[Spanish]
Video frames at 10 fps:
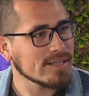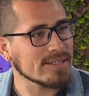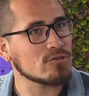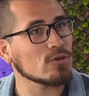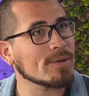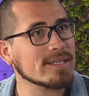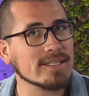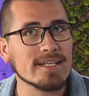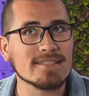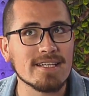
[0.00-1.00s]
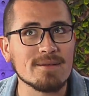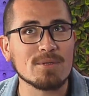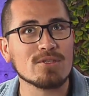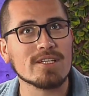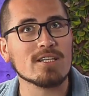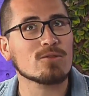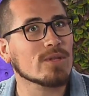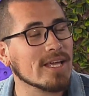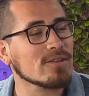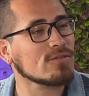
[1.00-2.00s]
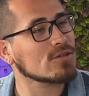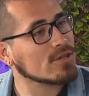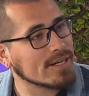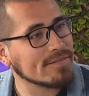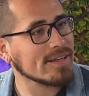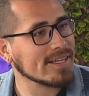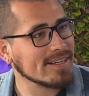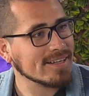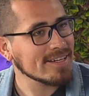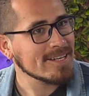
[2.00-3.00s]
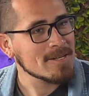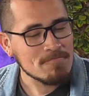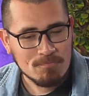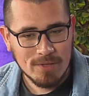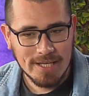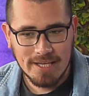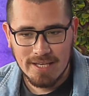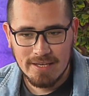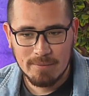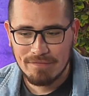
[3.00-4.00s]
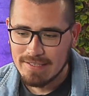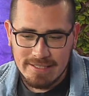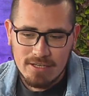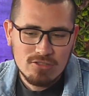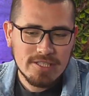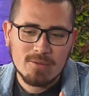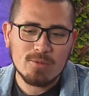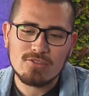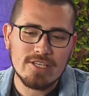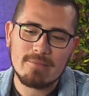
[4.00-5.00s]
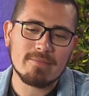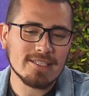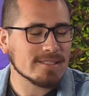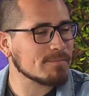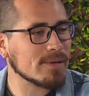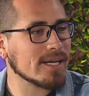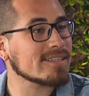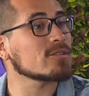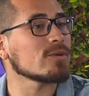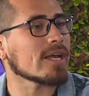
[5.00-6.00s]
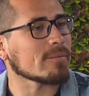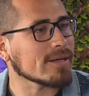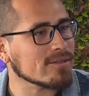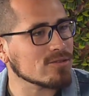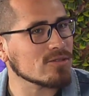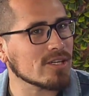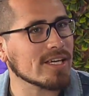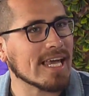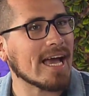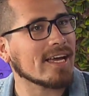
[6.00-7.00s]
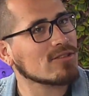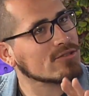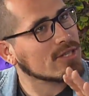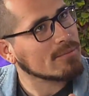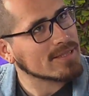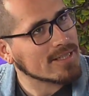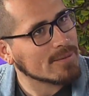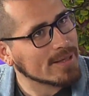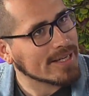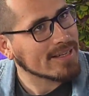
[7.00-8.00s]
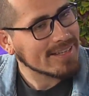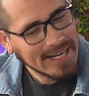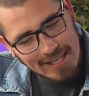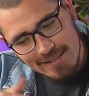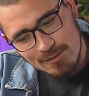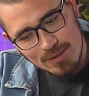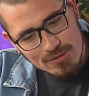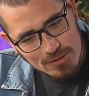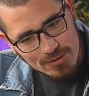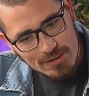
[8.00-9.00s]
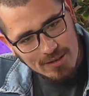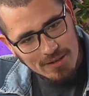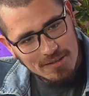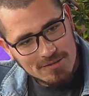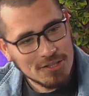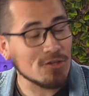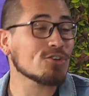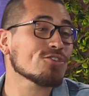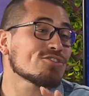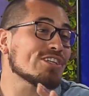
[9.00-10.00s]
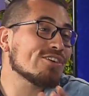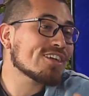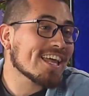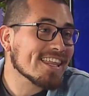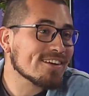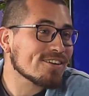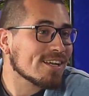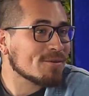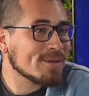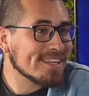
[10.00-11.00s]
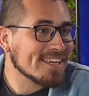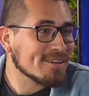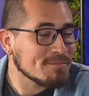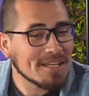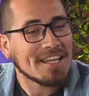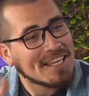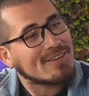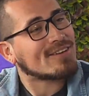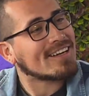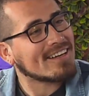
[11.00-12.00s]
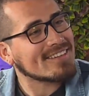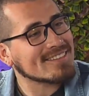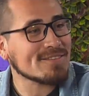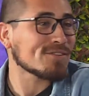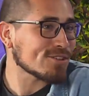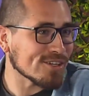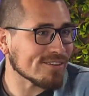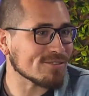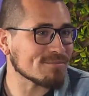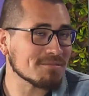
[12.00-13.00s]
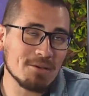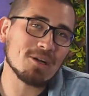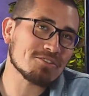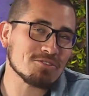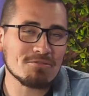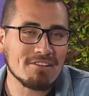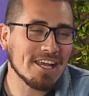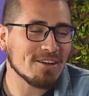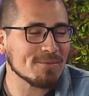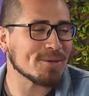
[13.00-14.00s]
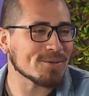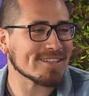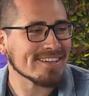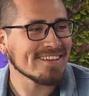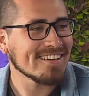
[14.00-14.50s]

De hecho, yo partí en el stand-up cuando estaba estudiando fotografía y me faltaba no sé, como seis meses para titularme. Entonces yo dije, ya, estos seis meses que me quedan de acá a la titulación, si no consigo nada con la comedia, me dedico a ser fotógrafo, que igual soy bueno y me gusta.